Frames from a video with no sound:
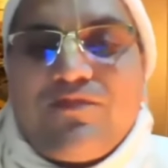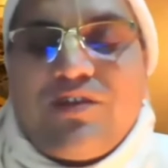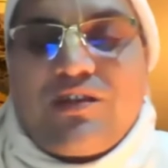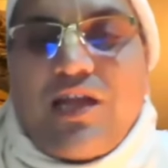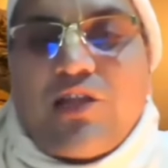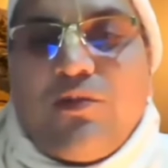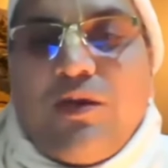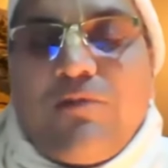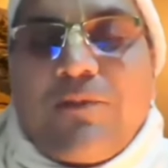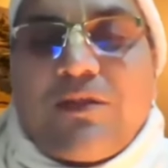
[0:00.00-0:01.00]
जिस तरह तुम्हें
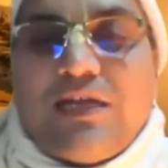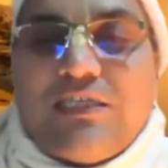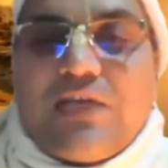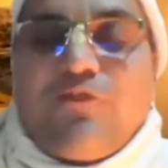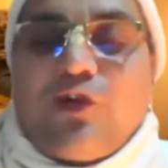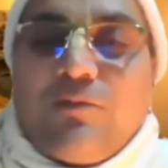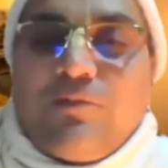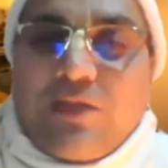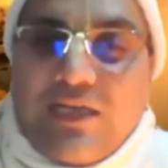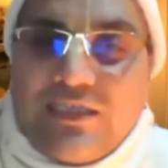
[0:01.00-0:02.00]
अपने पिताजी की फोटो में
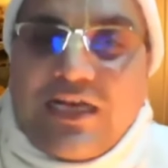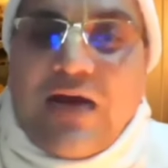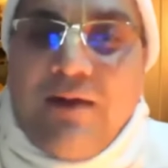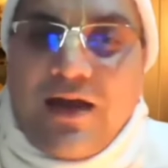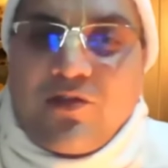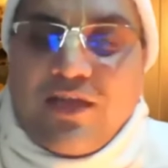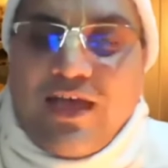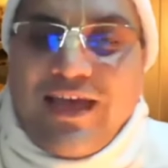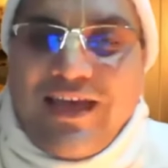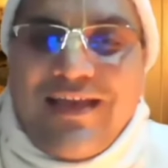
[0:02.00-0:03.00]
पिताजी का आभास
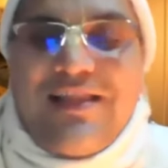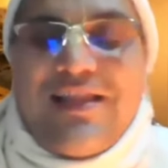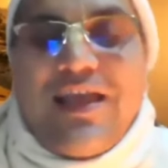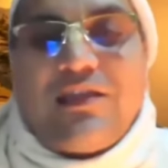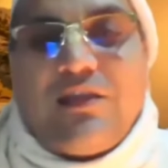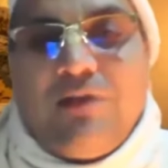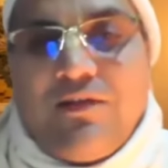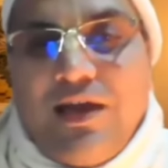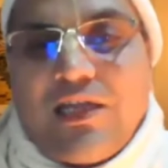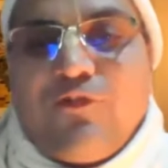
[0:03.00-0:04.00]
होता है ऐसे
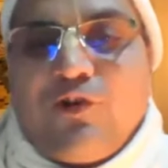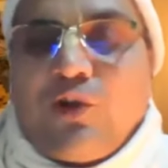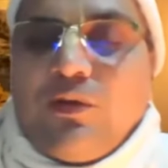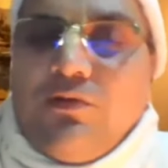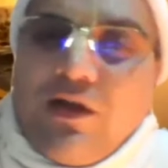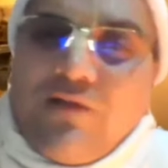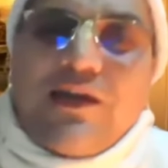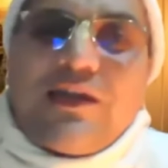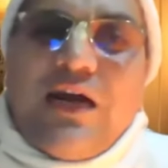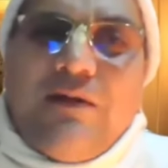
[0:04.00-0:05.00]
भगवान की फोटो में हमें
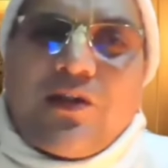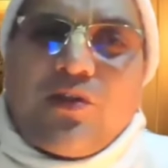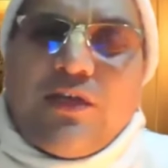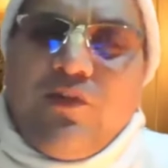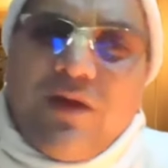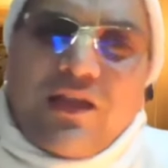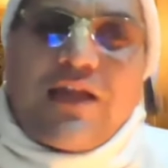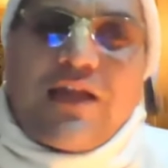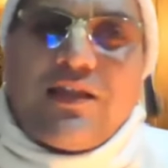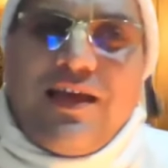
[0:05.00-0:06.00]
भगवान का आभास होता है वो हमारे
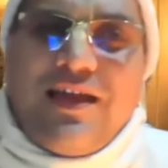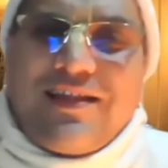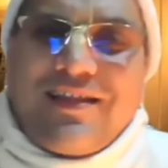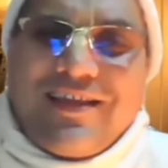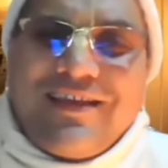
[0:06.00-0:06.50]
साथ सदा रहते हैं